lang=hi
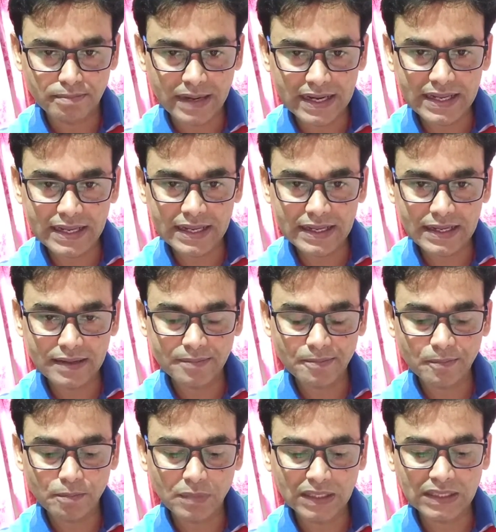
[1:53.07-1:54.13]
बड़ी
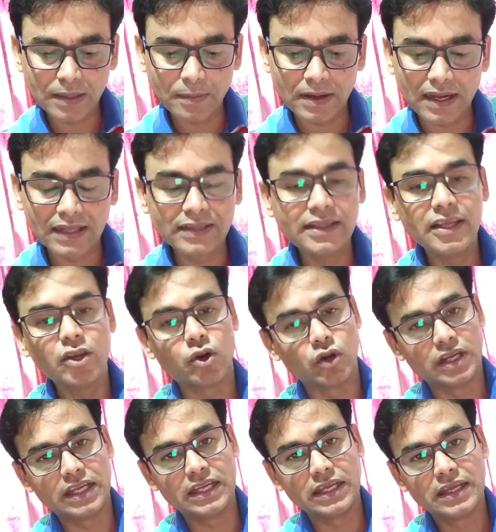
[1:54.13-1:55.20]
मतलब गलती
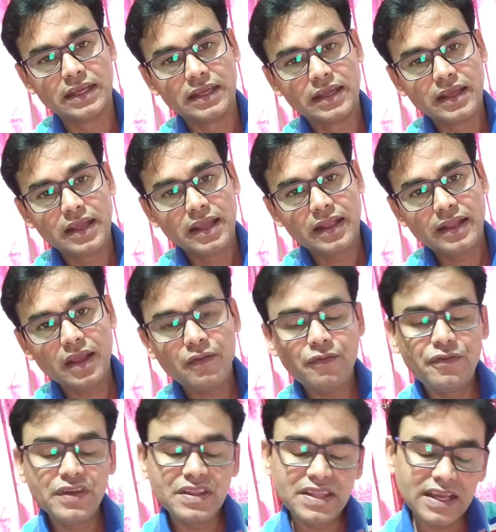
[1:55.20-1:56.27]
होगी कि
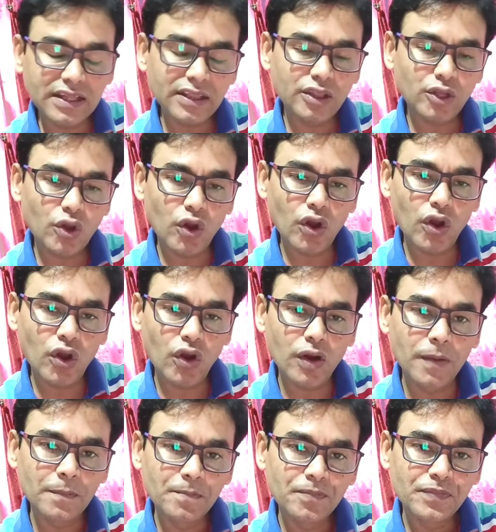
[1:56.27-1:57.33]
फिज़िक्स को
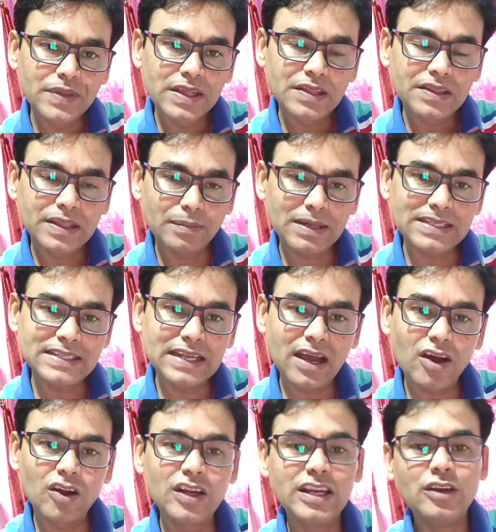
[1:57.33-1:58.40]
समझना
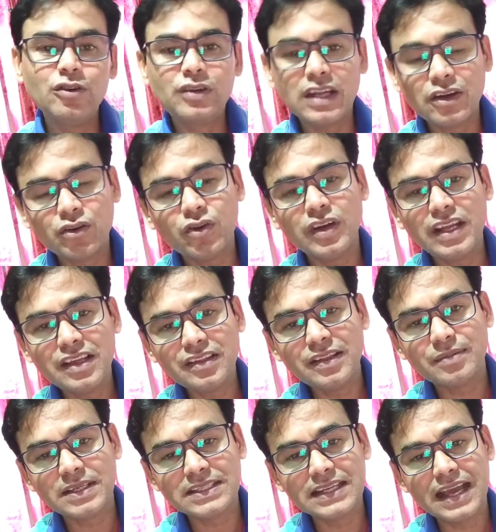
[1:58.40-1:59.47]
और न्यूटन को नहीं
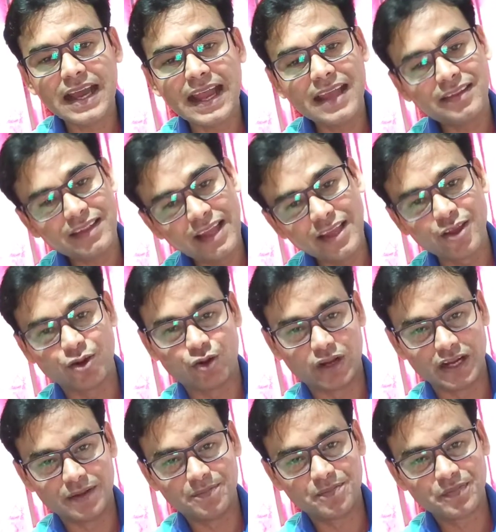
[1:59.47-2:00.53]
समझना ऐसे ही
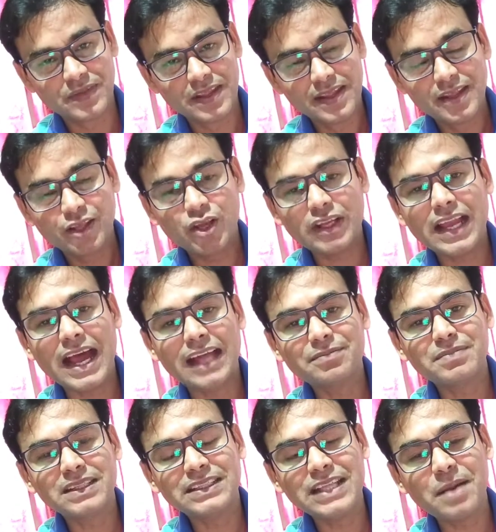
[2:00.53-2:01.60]
होगा क्योंकि
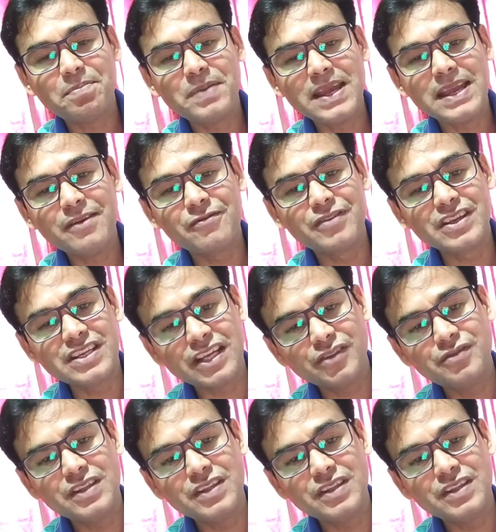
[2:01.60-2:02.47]
आत्महत्या पे विशद